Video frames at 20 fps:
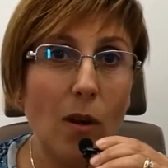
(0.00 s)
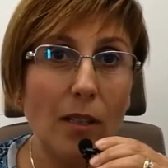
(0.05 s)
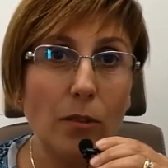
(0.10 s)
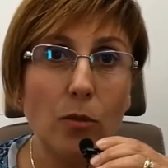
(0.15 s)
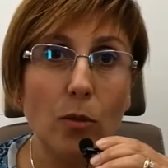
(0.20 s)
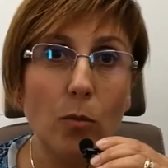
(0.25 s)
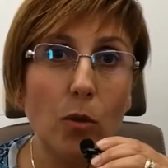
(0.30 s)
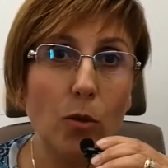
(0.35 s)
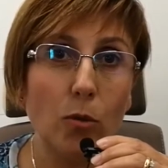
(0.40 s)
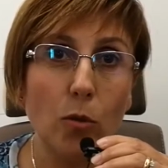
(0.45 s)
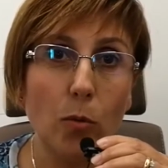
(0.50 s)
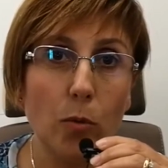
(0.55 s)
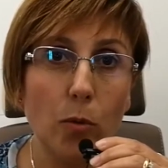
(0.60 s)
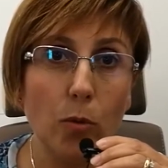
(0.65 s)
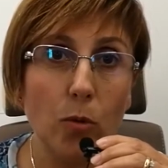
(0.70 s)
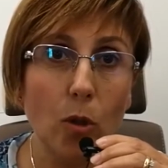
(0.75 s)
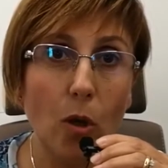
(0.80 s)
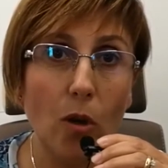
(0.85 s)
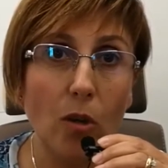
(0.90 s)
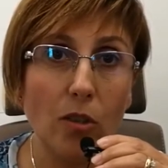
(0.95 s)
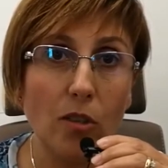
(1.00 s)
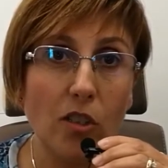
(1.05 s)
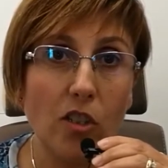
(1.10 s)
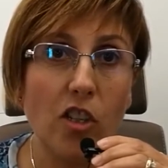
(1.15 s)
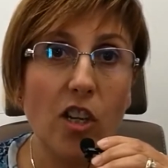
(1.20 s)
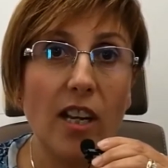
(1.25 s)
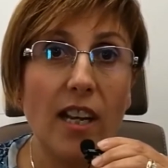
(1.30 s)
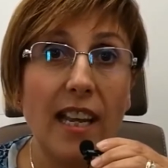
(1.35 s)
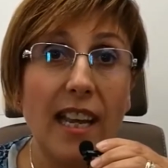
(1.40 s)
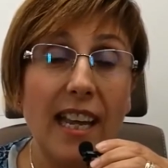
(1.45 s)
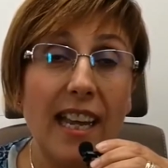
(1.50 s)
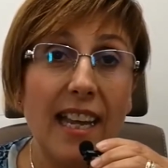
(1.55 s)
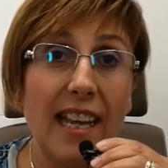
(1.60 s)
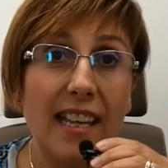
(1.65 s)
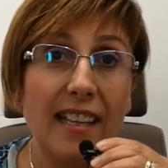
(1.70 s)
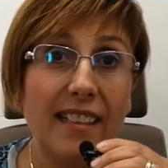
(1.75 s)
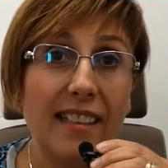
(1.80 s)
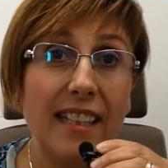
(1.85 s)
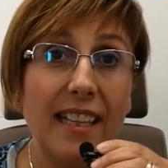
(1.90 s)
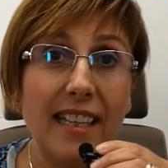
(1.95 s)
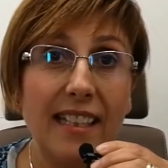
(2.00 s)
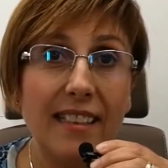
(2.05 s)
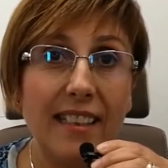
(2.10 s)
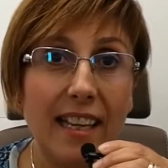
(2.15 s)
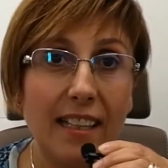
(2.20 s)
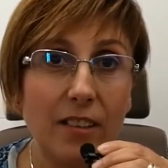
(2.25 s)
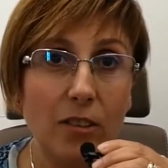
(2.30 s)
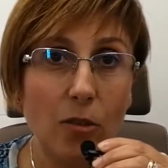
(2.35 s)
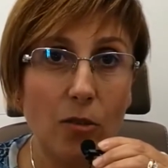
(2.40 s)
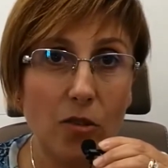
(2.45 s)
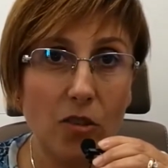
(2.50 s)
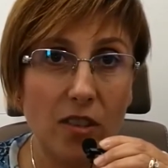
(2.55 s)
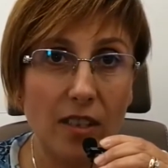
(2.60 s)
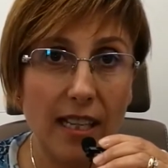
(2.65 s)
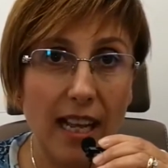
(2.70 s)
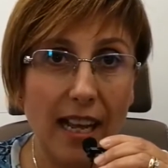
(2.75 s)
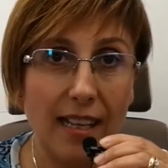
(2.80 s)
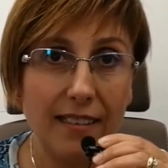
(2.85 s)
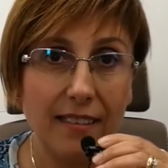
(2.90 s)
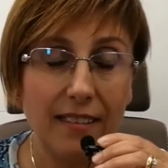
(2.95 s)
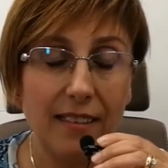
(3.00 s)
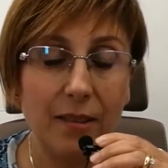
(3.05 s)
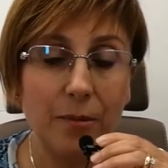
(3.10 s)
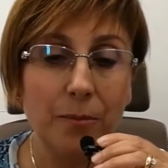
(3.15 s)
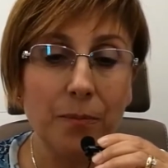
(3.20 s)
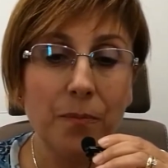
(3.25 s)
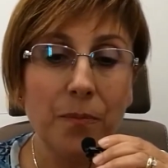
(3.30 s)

quanto molto più dolce e ricca di antiossidanti.